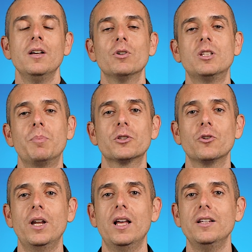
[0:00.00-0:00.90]
queste
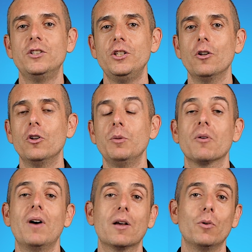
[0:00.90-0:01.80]
persone decidono di
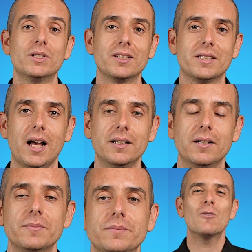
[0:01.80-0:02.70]
provare questa
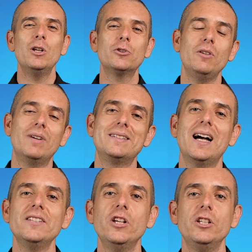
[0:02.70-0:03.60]
strada. Quali sono i
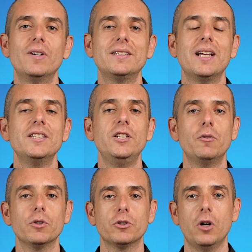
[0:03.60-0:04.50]
vantaggi e gli svantaggi di
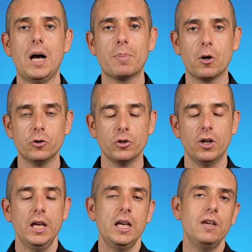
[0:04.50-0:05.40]
questo approccio?
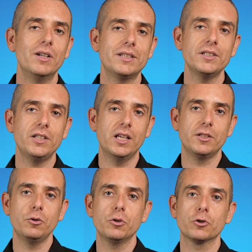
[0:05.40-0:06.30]
I vantaggi
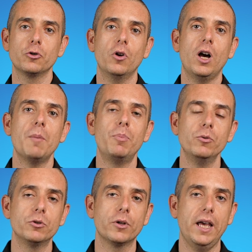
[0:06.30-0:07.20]
innanzitutto sono
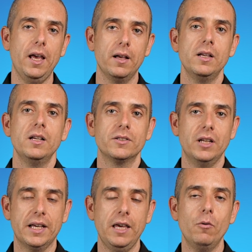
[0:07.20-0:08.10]
appunto che
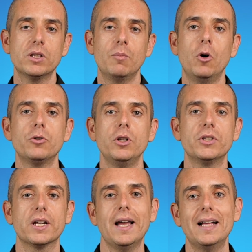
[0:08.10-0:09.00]
se la keyword è molto
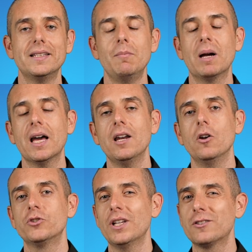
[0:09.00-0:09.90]
ricercata e magari
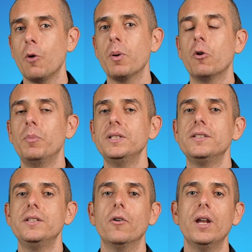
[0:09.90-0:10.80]
non c'è troppa
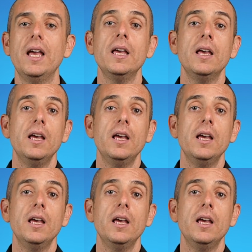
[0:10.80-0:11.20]
competizione,